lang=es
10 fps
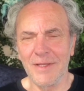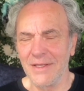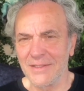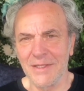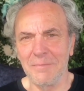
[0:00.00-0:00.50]

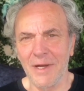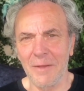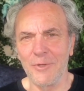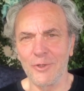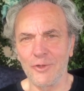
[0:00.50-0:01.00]
este
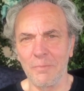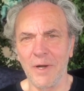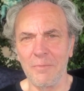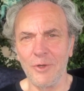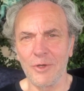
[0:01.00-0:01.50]
maravilloso
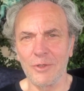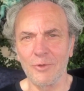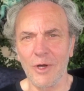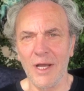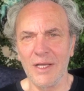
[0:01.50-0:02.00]
premio que
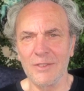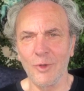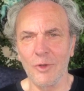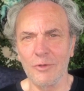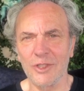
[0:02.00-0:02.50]
otorgáis
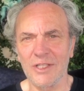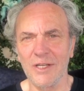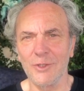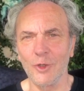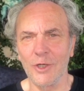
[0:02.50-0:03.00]
todos los
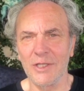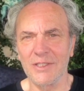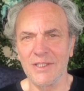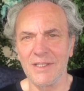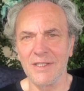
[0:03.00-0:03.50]

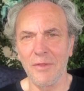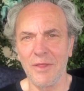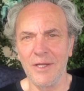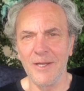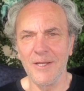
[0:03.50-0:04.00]
escritores de
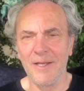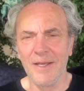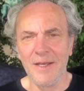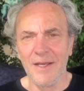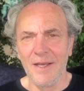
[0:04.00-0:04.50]
cine.
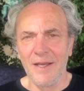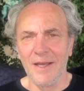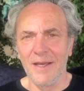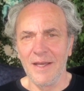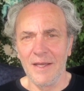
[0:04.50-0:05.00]

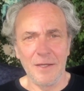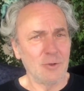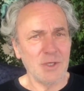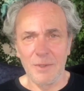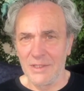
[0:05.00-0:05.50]
Eh,
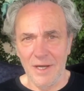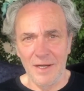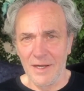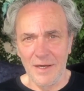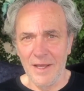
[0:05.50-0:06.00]
no sabéis la
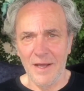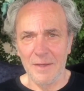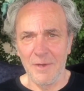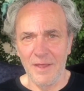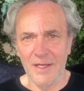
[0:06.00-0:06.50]
alegría
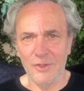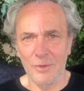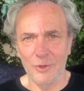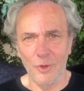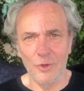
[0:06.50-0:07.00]
que me da,
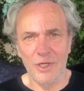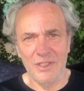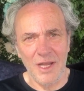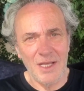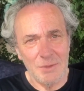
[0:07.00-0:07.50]
sobre todo
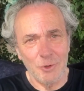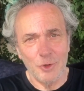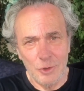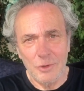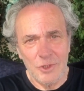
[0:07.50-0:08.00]
que seáis
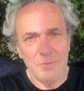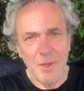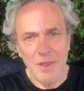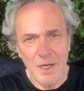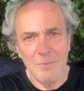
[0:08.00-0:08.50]
vosotros
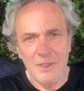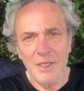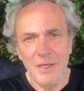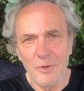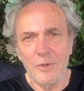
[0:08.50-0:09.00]

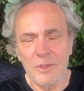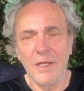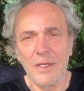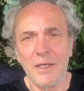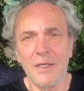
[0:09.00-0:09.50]
especialmente los
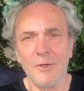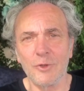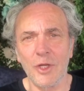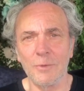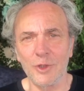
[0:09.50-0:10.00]
que,
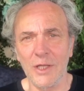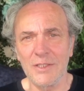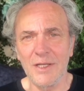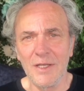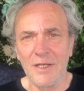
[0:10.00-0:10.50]
los que
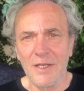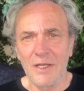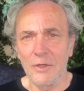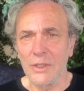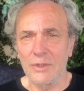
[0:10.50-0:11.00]
votéis.
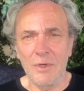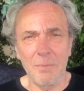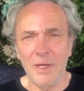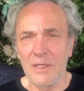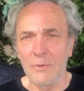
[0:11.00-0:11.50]
Creo que es
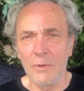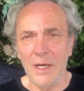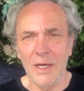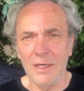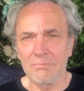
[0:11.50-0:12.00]
una
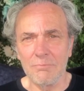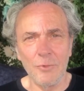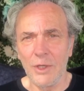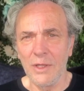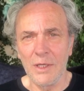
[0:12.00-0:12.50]
película
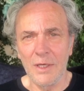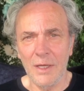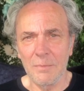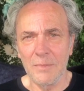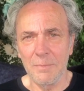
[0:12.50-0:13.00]
muy
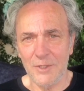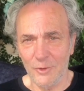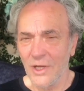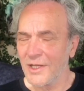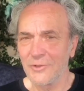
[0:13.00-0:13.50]
digna, mi
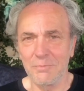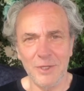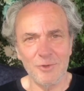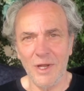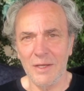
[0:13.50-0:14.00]
personaje es un
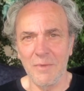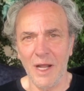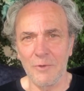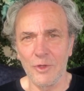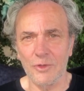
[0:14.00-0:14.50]
personaje
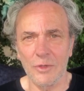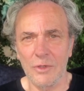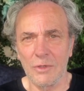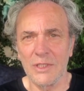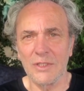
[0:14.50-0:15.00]
maravilloso,
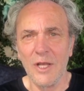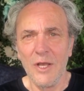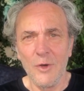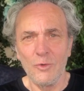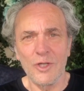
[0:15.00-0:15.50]
creo que es
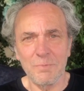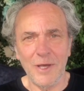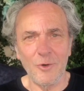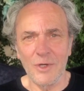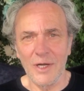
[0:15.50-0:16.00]
un
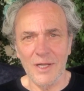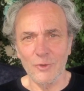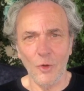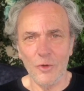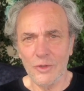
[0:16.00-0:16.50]
espejo en el
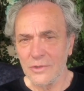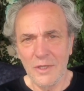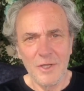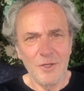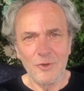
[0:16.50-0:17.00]
que todos
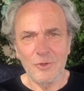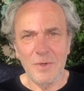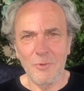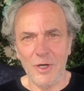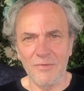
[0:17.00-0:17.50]
nos
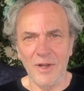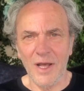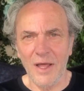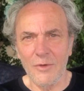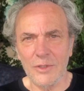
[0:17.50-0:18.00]
vemos
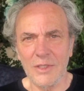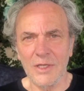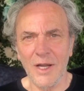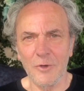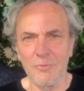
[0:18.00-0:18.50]
reflejados
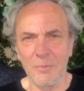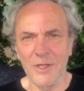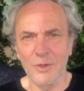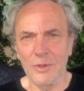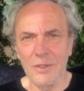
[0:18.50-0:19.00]
en algún
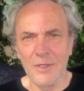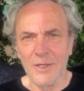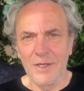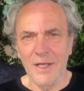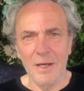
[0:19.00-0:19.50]
momento,
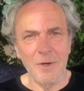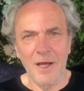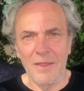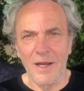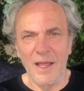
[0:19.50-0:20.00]
que
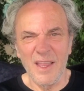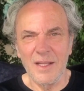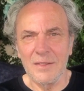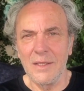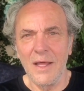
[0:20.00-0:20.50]
habla de la
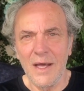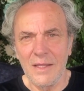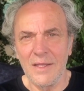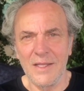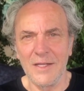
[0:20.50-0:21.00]

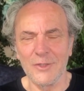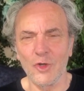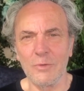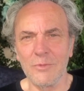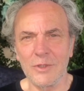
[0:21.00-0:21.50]
identidad, de quiénes
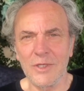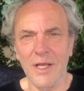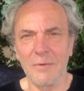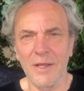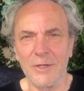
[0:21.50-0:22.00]
somos,
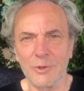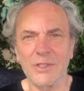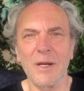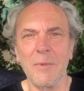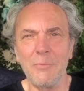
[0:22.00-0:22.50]
que habla de
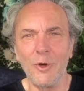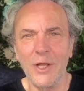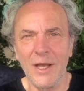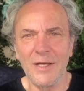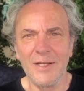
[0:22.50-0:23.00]
nuestra
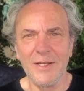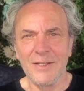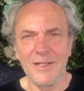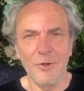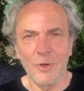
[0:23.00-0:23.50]
memoria,
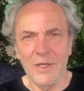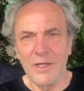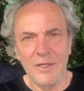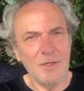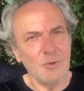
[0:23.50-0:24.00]
de lo
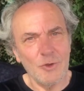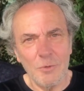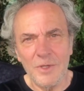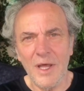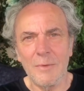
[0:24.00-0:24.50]
que nos
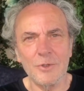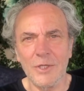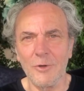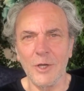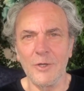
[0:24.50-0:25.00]

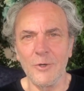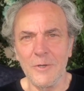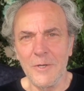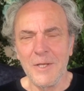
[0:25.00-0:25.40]
olvidamos, de lo que no,